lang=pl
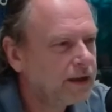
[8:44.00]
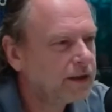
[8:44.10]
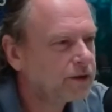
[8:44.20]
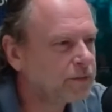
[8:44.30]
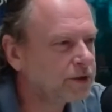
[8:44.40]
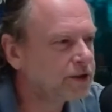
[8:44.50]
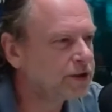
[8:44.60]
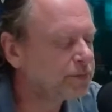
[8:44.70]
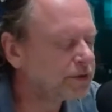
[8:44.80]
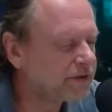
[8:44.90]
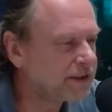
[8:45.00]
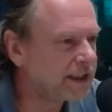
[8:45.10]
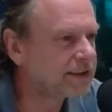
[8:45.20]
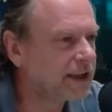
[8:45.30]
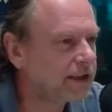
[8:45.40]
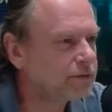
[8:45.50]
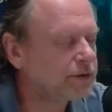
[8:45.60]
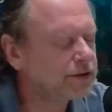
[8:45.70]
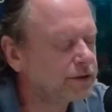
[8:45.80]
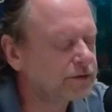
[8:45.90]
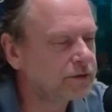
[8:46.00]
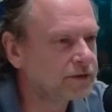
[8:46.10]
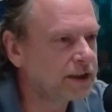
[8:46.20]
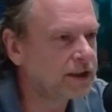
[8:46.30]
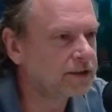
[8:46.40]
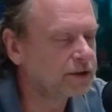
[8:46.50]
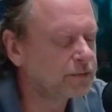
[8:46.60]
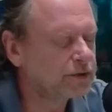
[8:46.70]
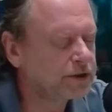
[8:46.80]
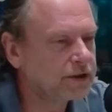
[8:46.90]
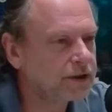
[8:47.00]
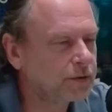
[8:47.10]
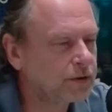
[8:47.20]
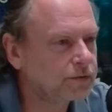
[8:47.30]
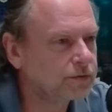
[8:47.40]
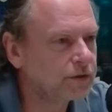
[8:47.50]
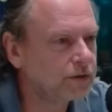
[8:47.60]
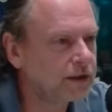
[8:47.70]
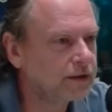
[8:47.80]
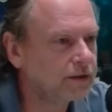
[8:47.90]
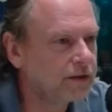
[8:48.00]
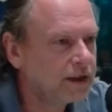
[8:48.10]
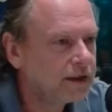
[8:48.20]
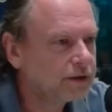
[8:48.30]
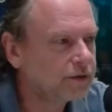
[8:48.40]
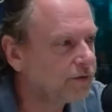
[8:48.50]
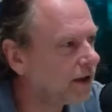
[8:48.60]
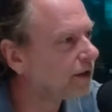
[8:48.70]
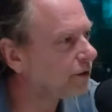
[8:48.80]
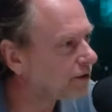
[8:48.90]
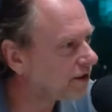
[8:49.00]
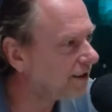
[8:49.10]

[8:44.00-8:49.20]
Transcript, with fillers: to myślę, że przy wydatkach, które są związane z rozpoczęciem roku szkolnego, to dwa grosze